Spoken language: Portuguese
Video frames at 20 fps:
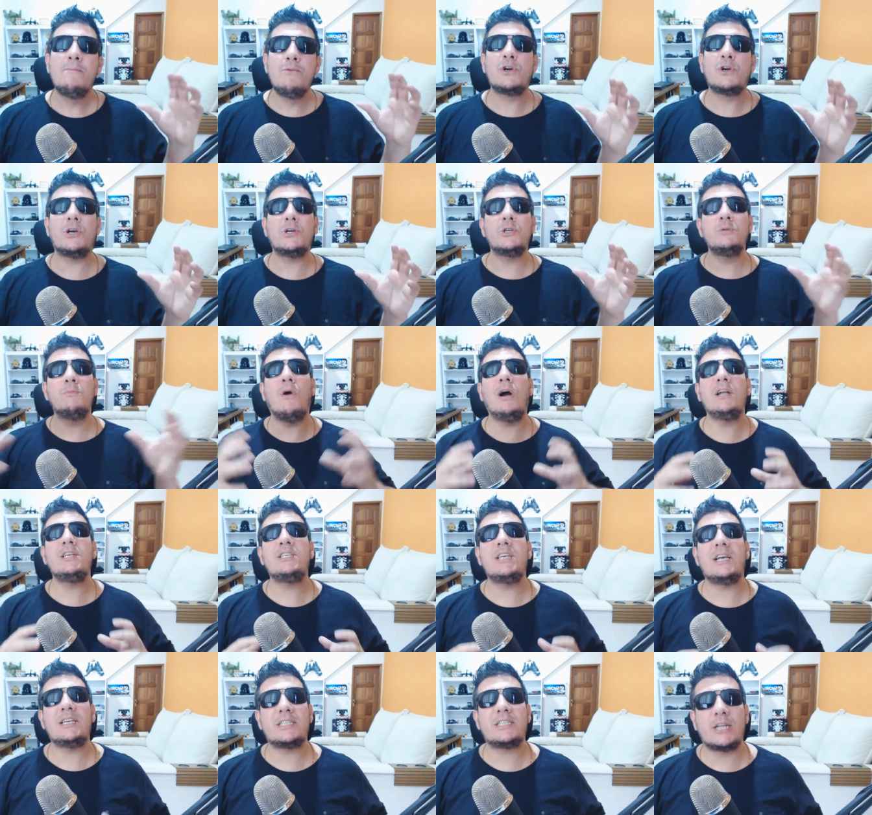Porque os
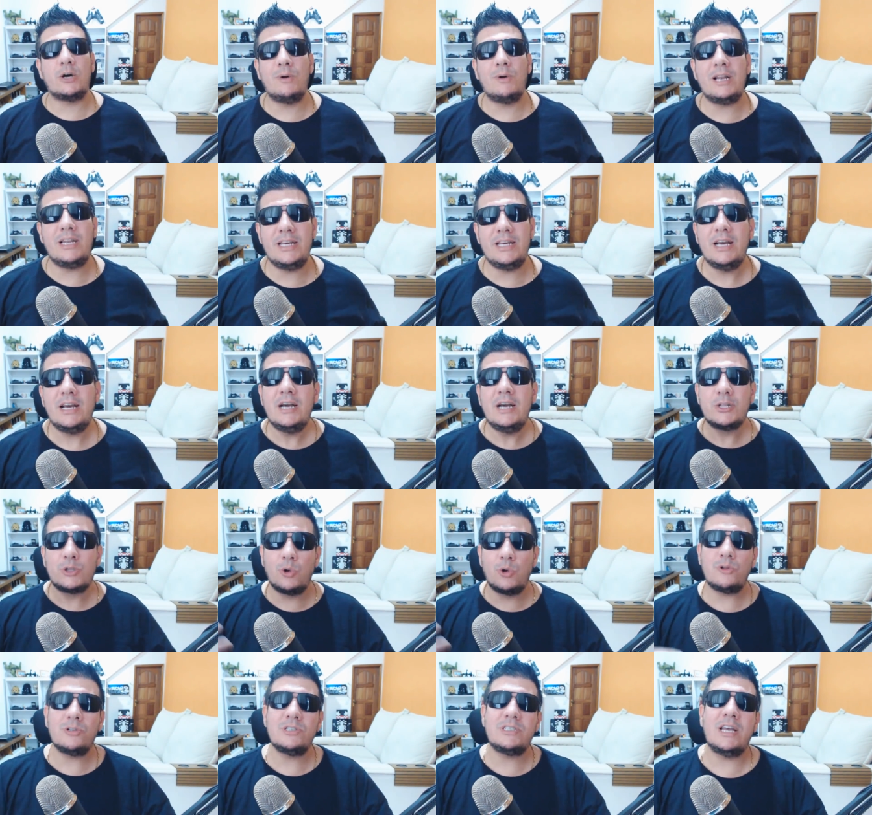mods já estão ali,
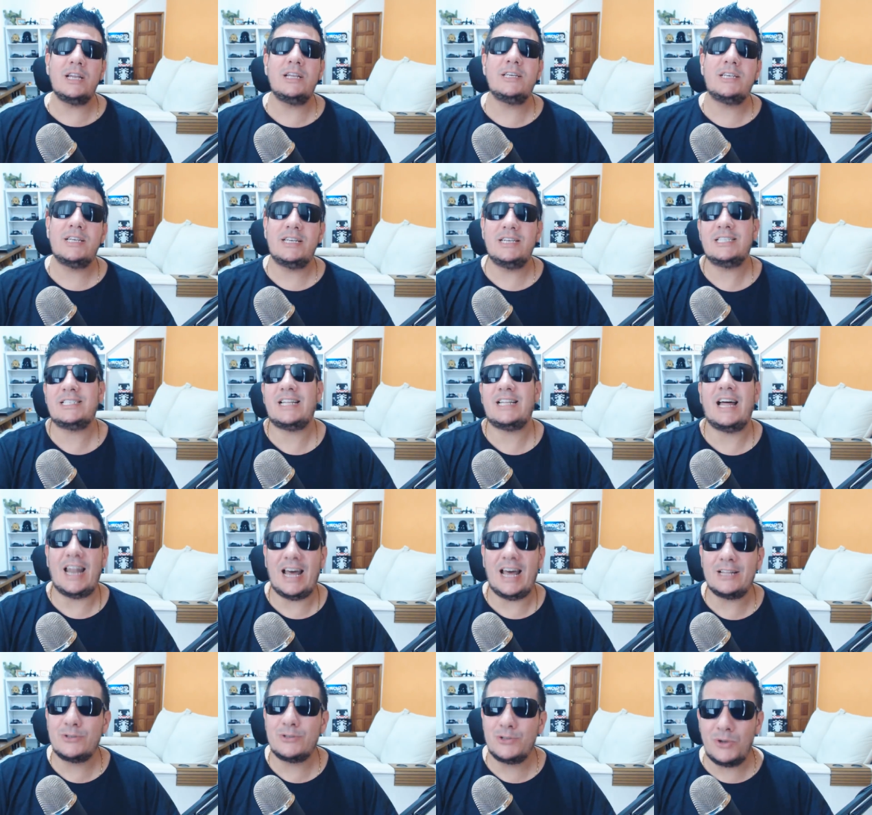todos eles
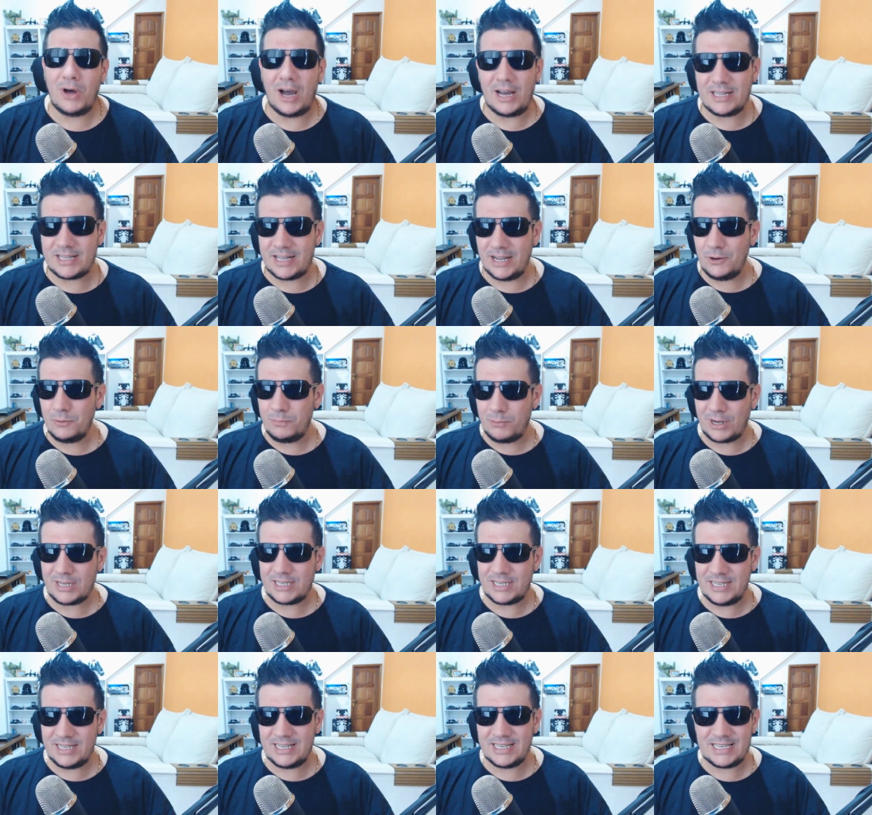instalados no Hytale, por
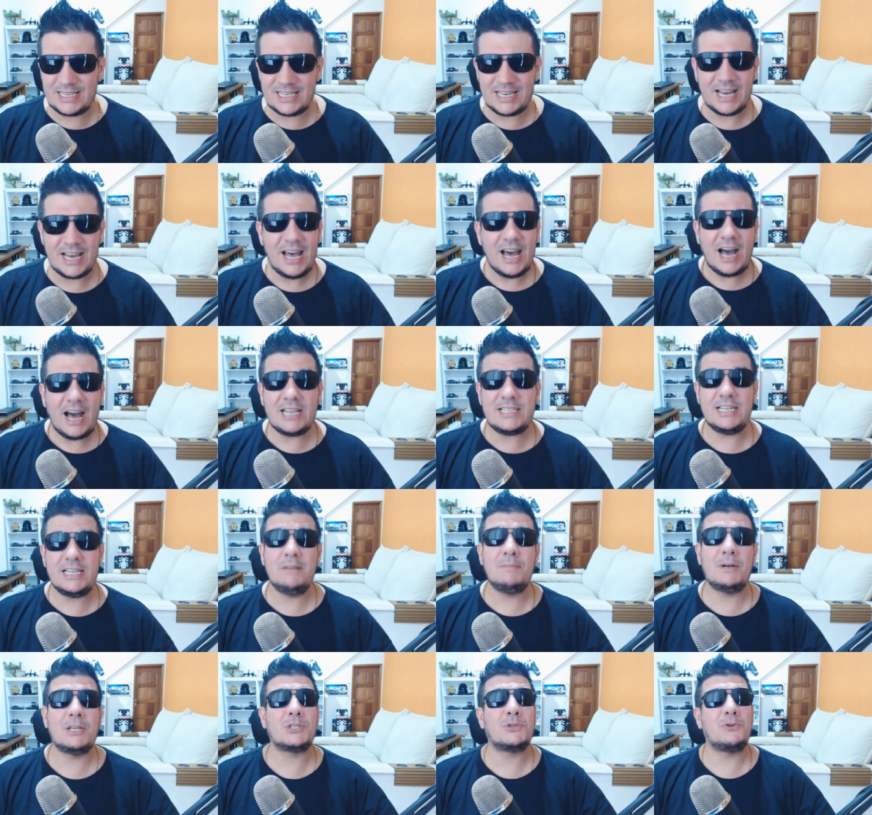assim dizer. As
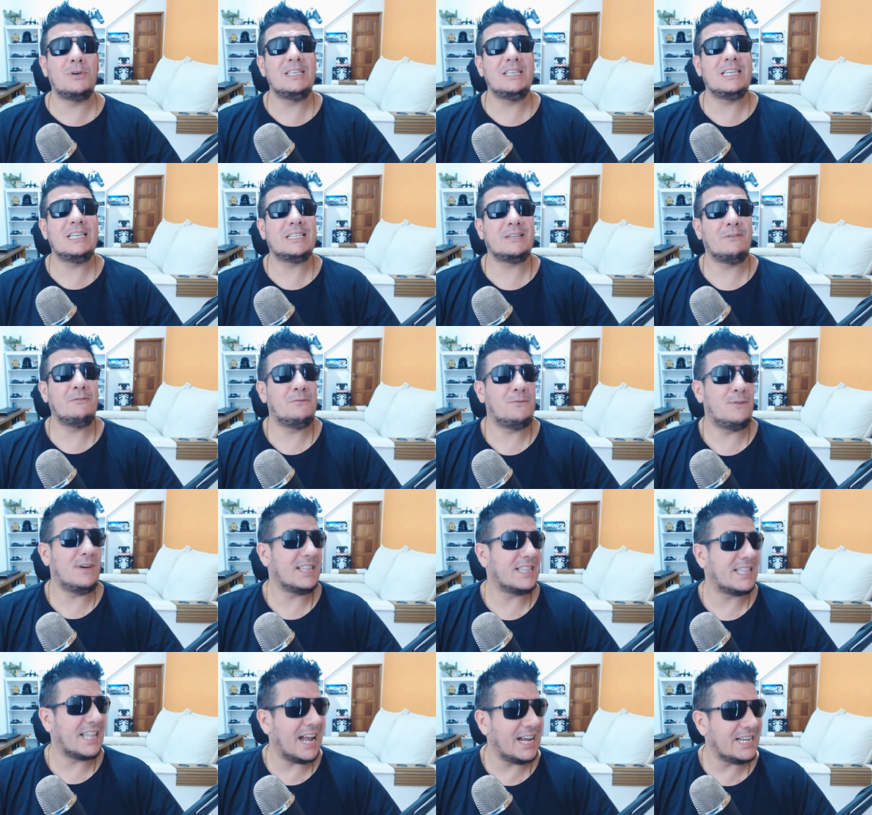animações estão
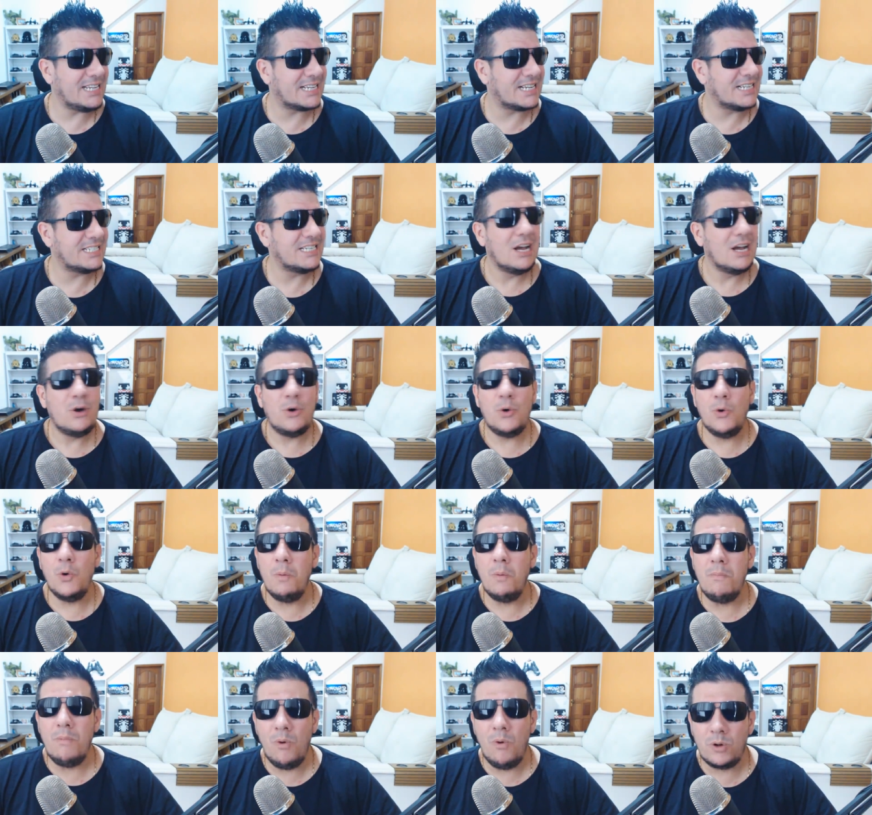fantásticas,
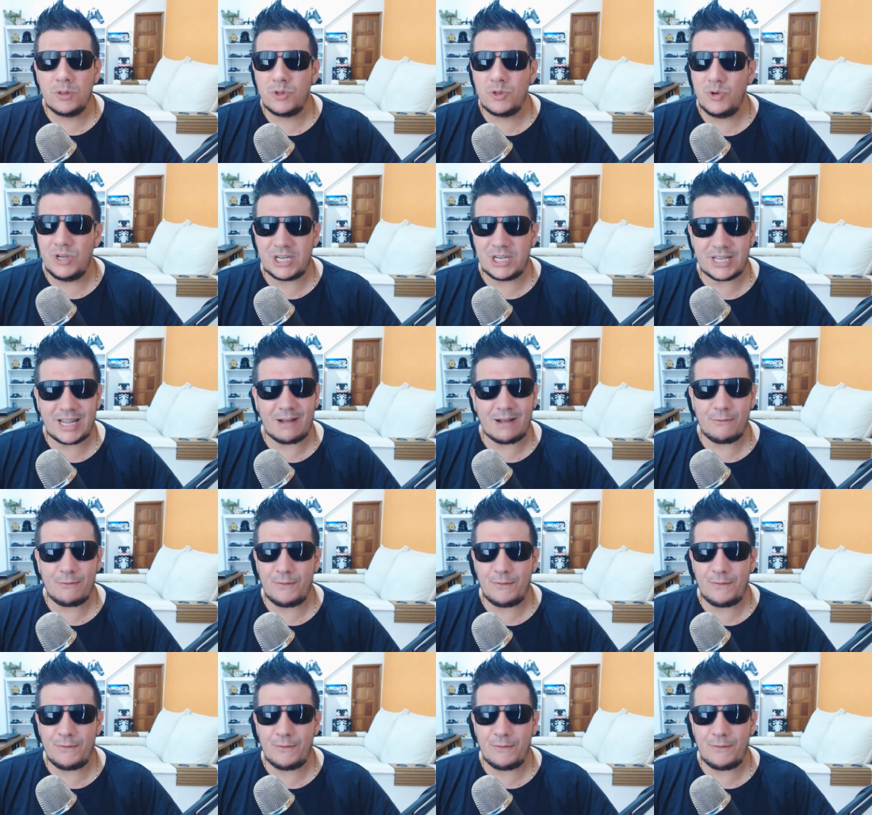o mundo está